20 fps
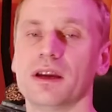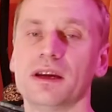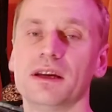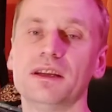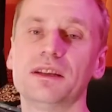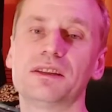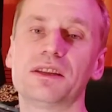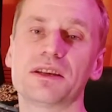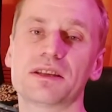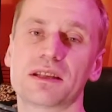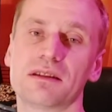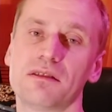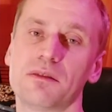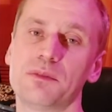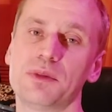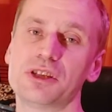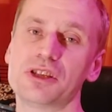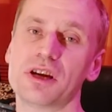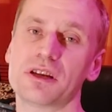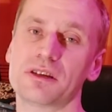Или тестовой
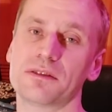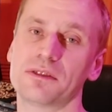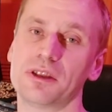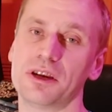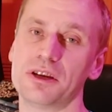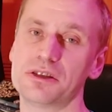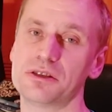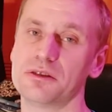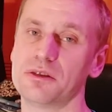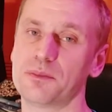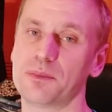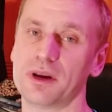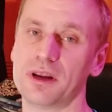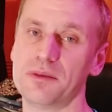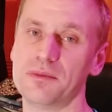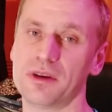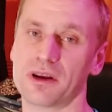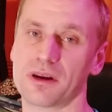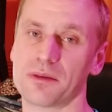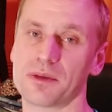печати вторичными
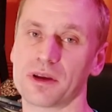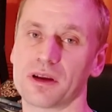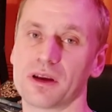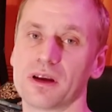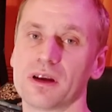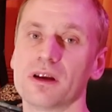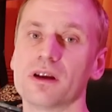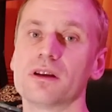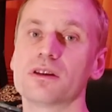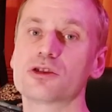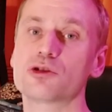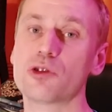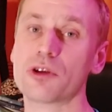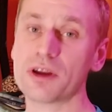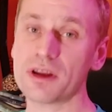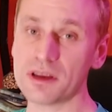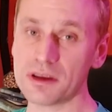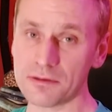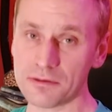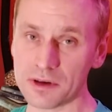полимерами.
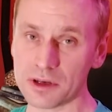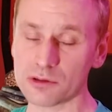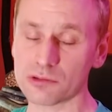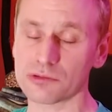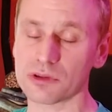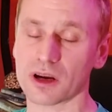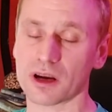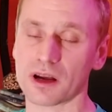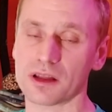Скоро они выйдут на